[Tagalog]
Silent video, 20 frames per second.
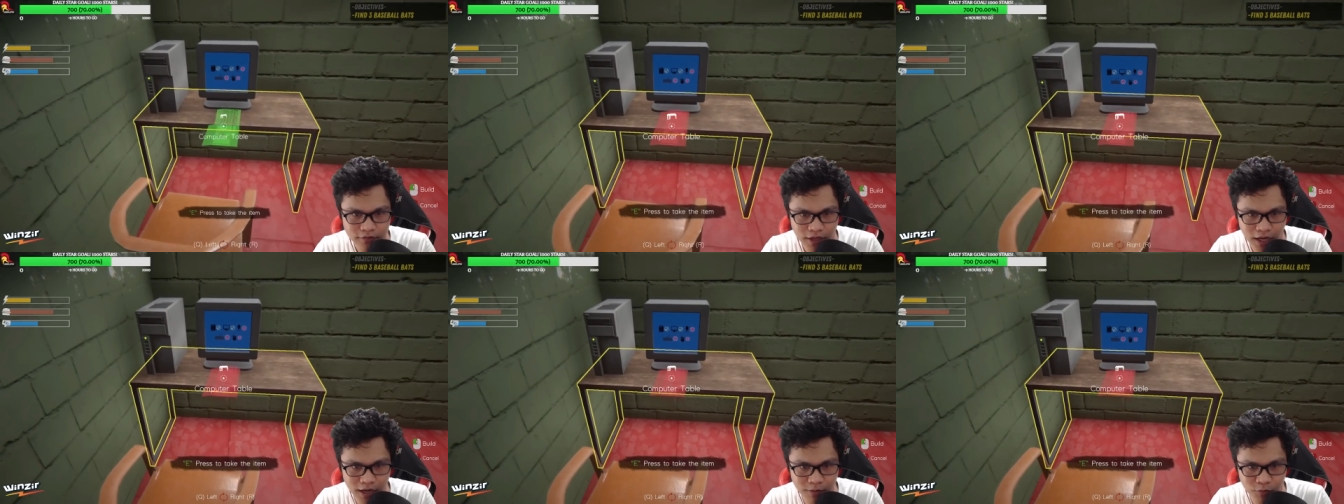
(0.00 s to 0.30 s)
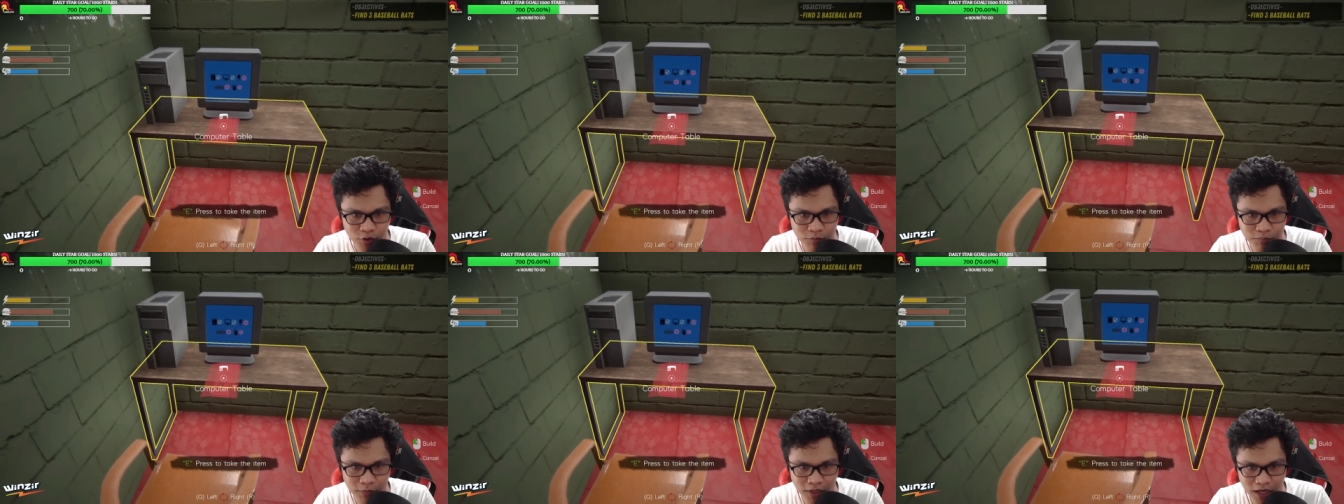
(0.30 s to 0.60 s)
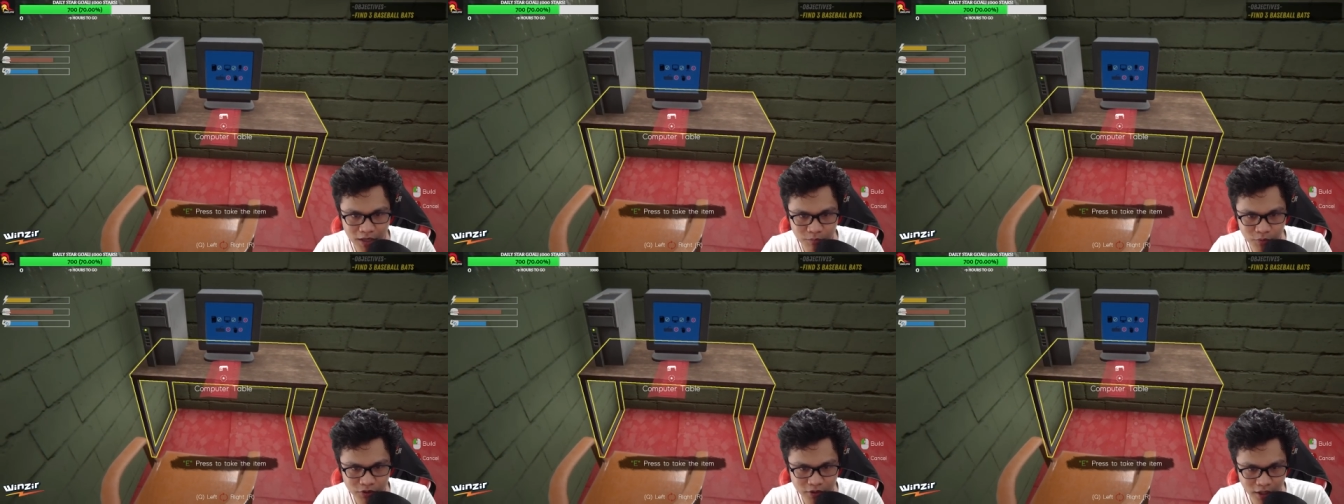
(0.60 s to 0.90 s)
Amot
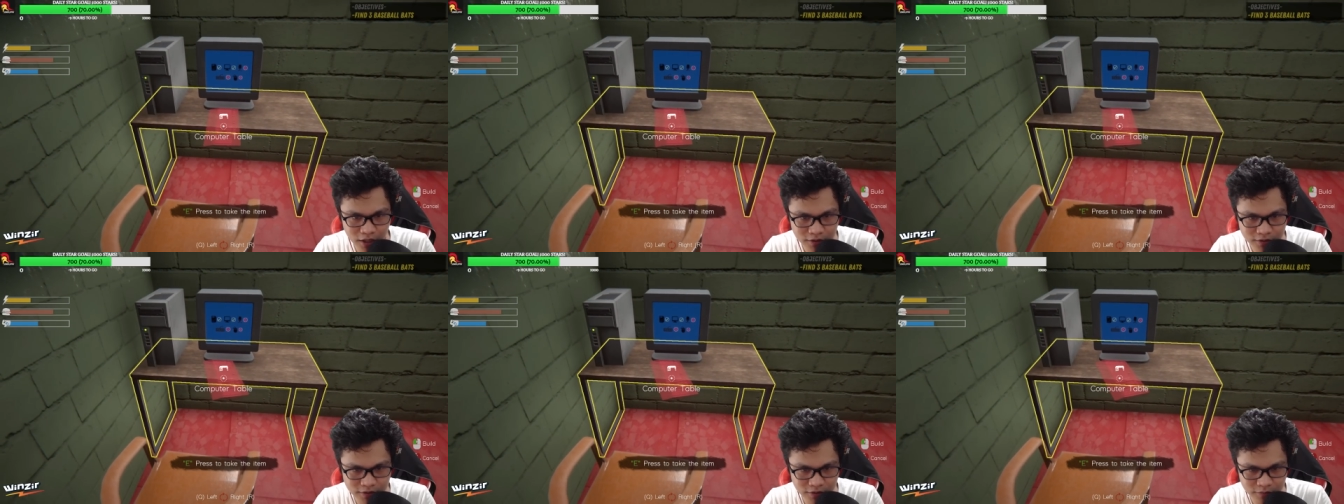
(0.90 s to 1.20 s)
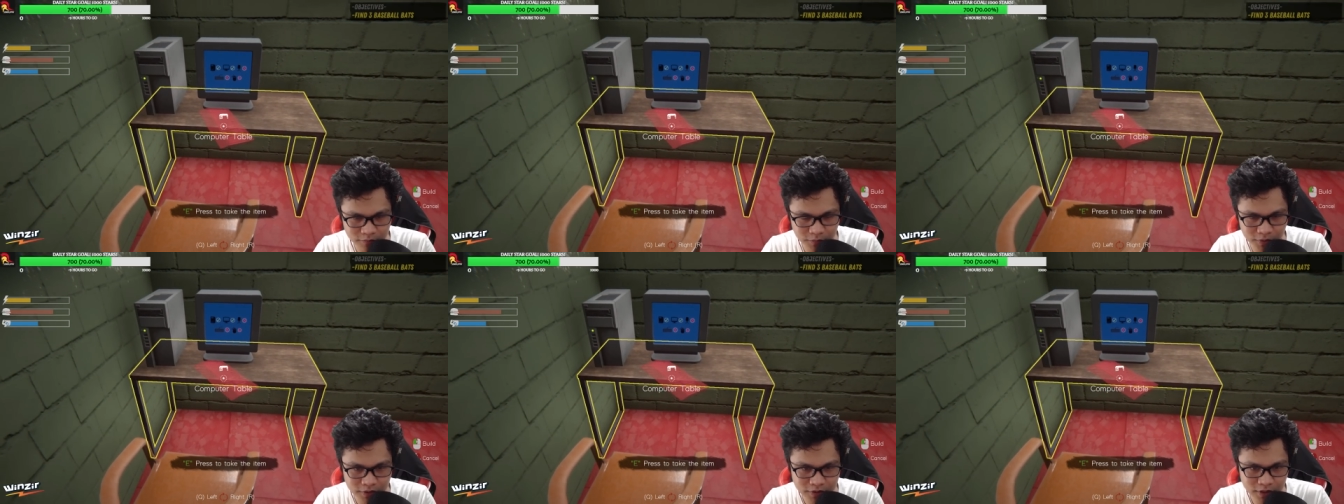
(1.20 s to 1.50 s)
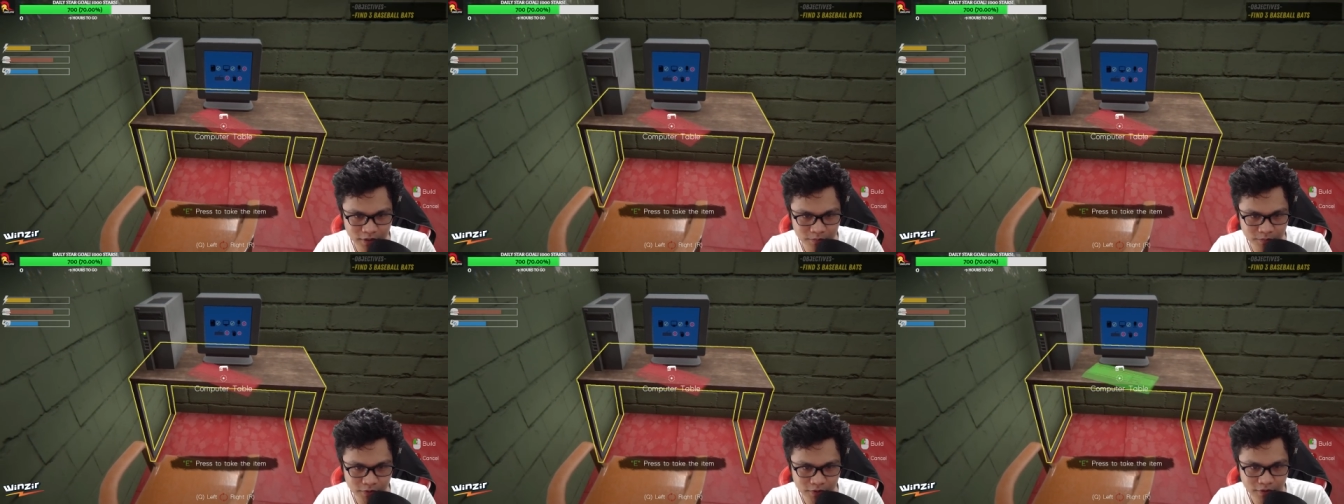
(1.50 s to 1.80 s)
ba? Amot reaction ba
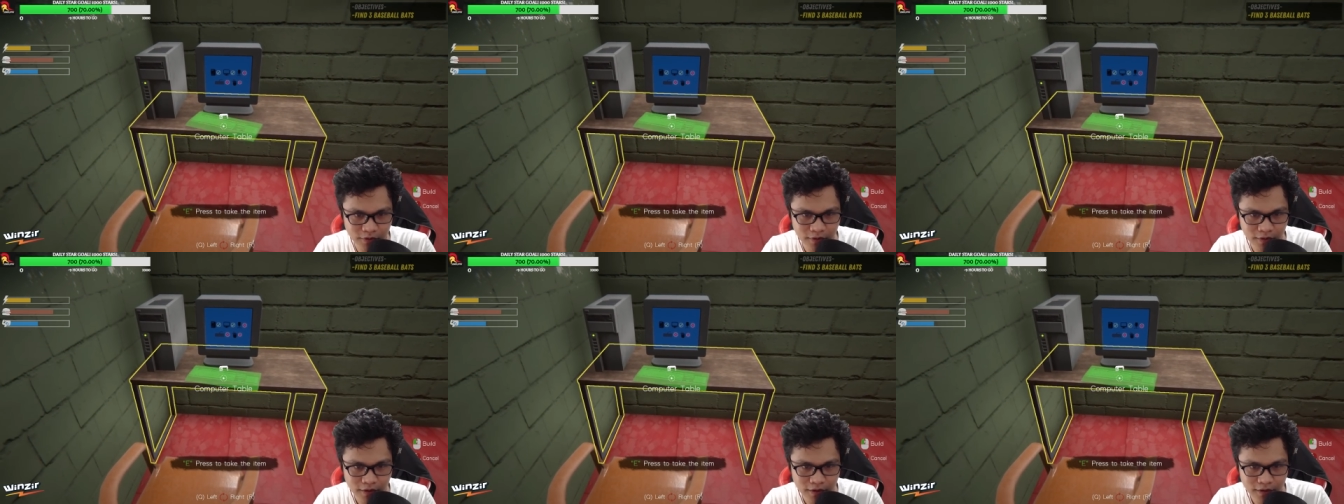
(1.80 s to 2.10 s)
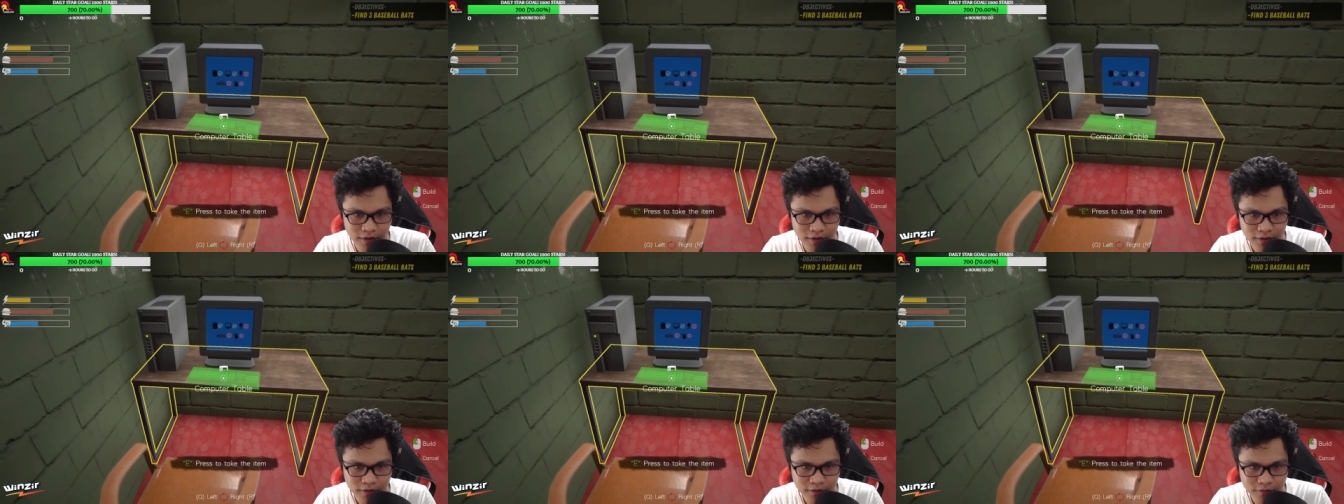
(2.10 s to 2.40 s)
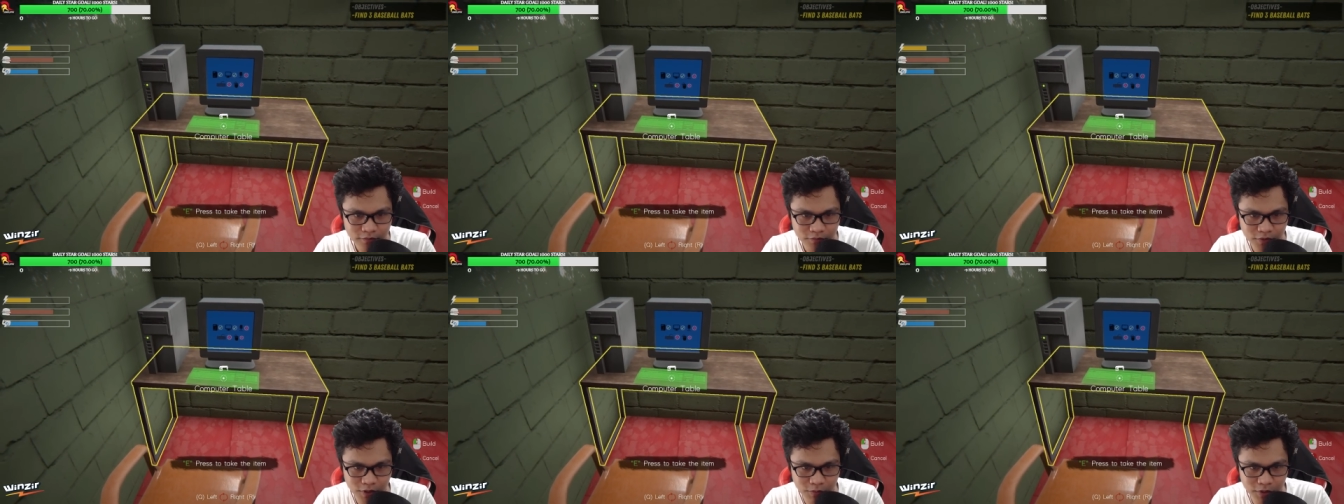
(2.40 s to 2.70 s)
sa mo? Eh?
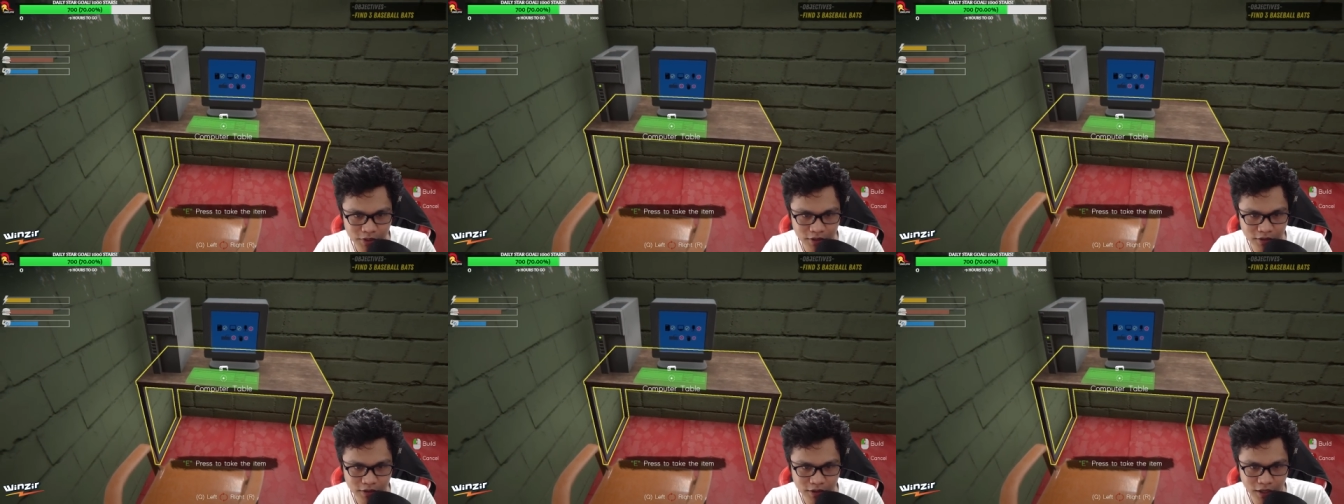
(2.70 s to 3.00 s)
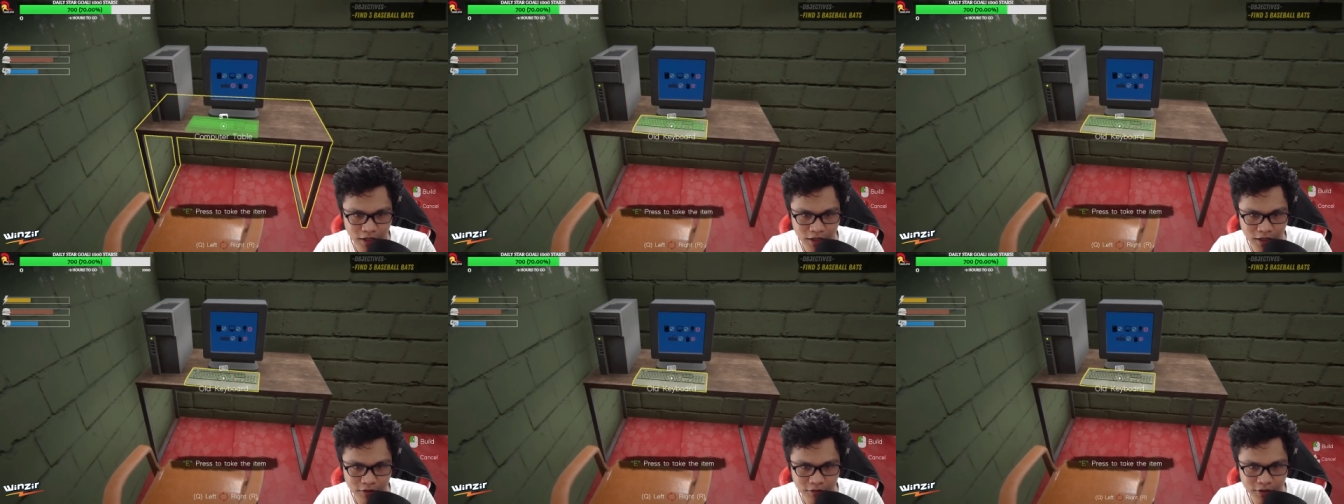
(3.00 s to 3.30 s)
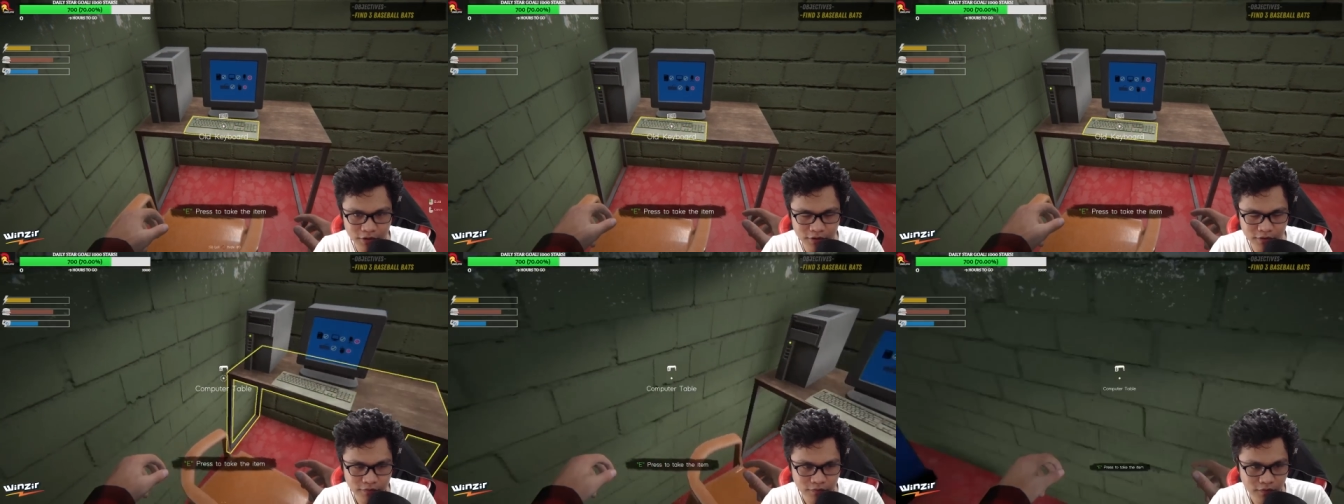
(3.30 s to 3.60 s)
Mura matag dili ko
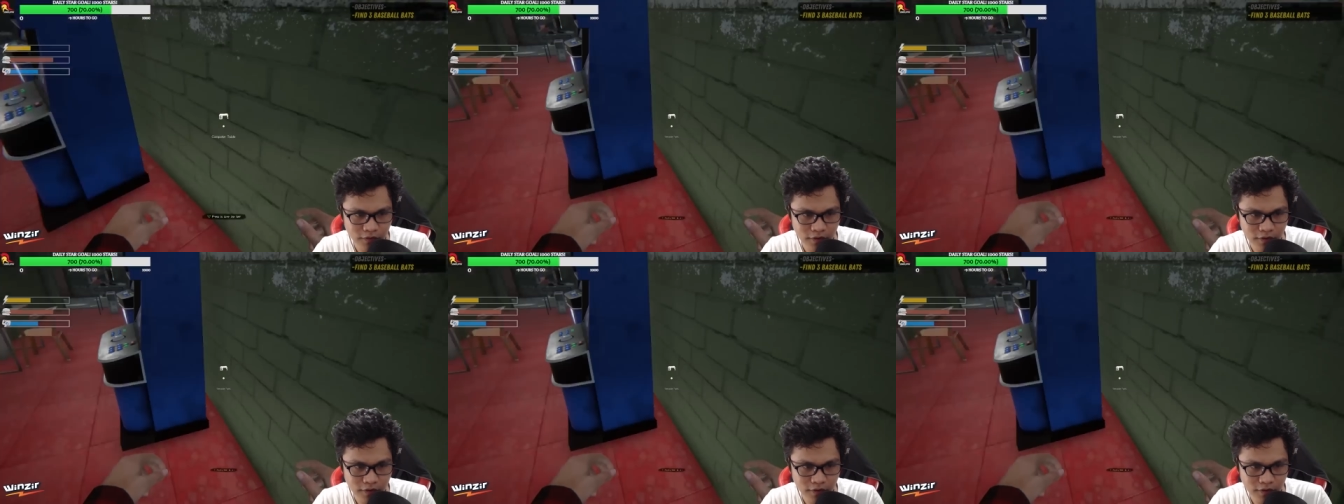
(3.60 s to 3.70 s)
ano eh.